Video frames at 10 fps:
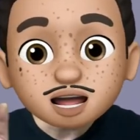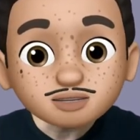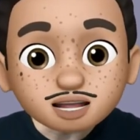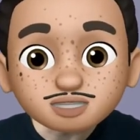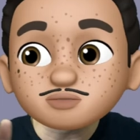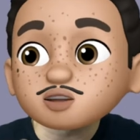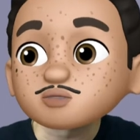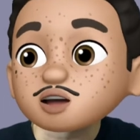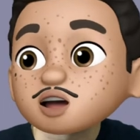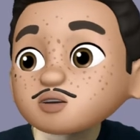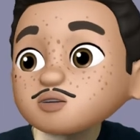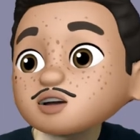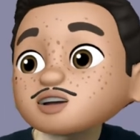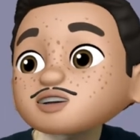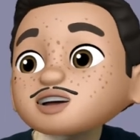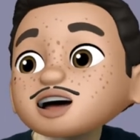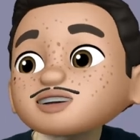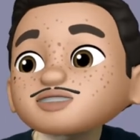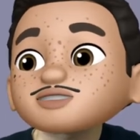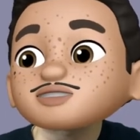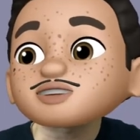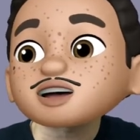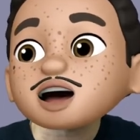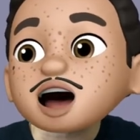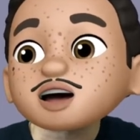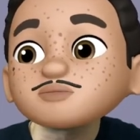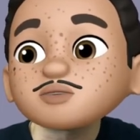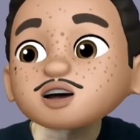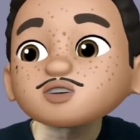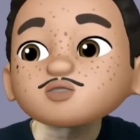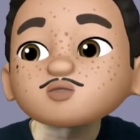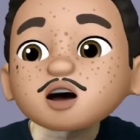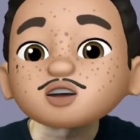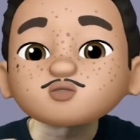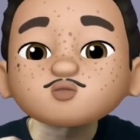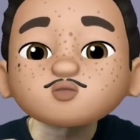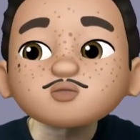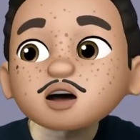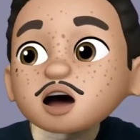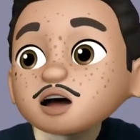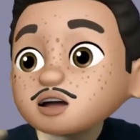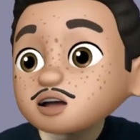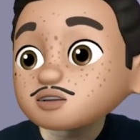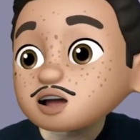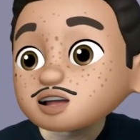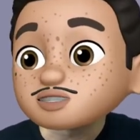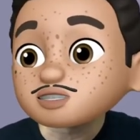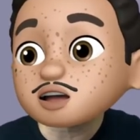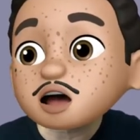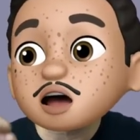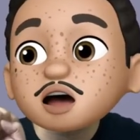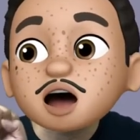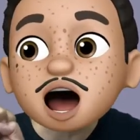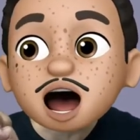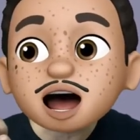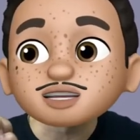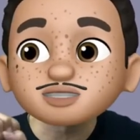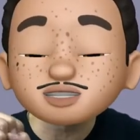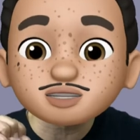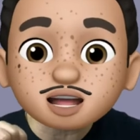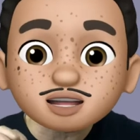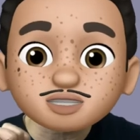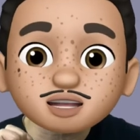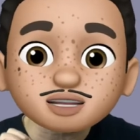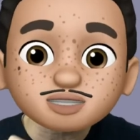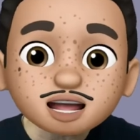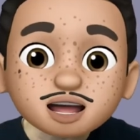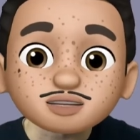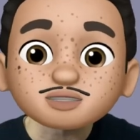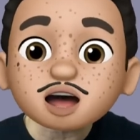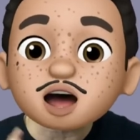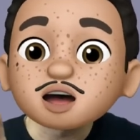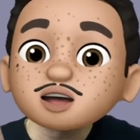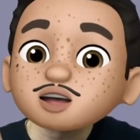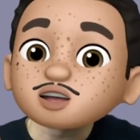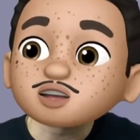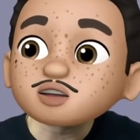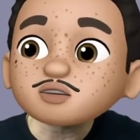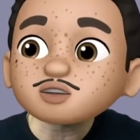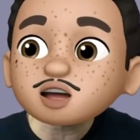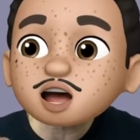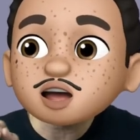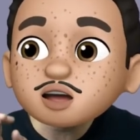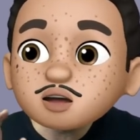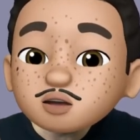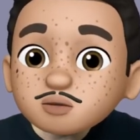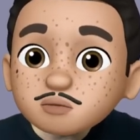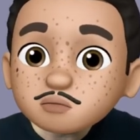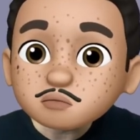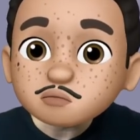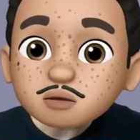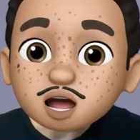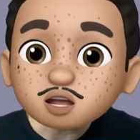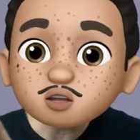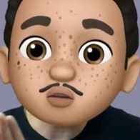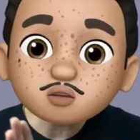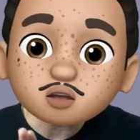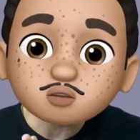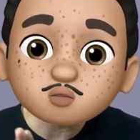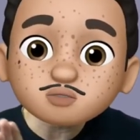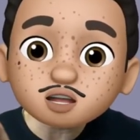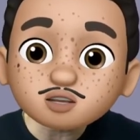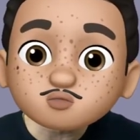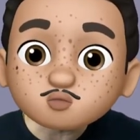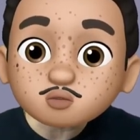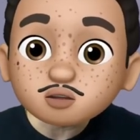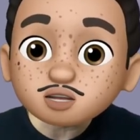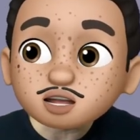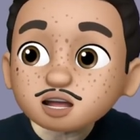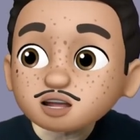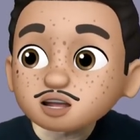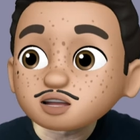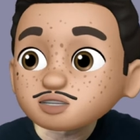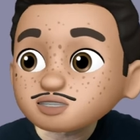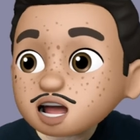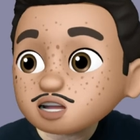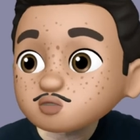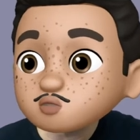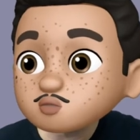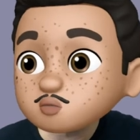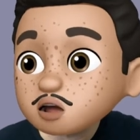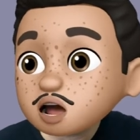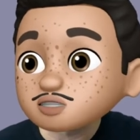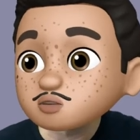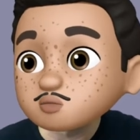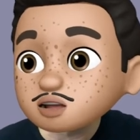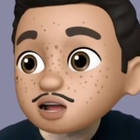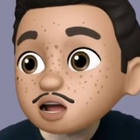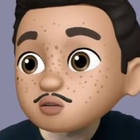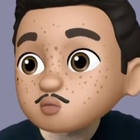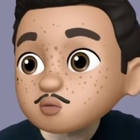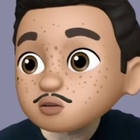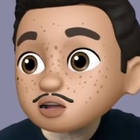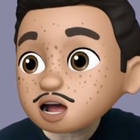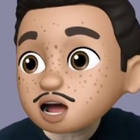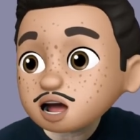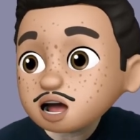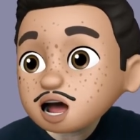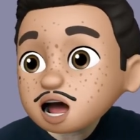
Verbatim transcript: 다시 한번 읽어볼까요? 天气还没有暖和，날씨가 아직 따뜻하지 않다. 이렇게 메이오 형용사 구조일 때는 자주 뭐 같이 옵니까? 이렇게